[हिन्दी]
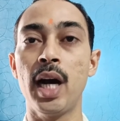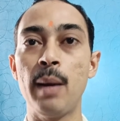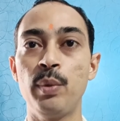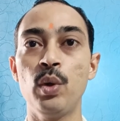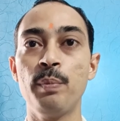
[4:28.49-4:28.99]

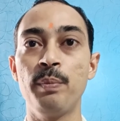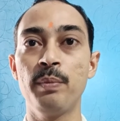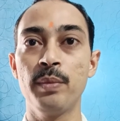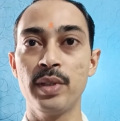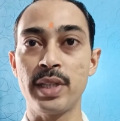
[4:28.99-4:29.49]
आप लोग
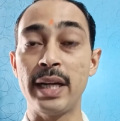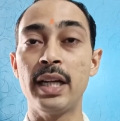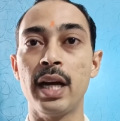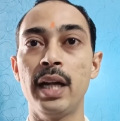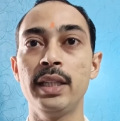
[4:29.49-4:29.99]

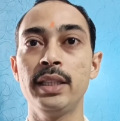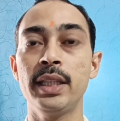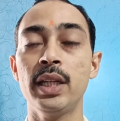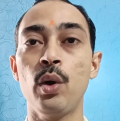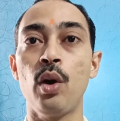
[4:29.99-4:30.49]
सेट लगा
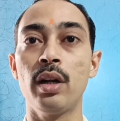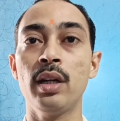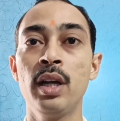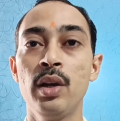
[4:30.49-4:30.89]
लीजिए और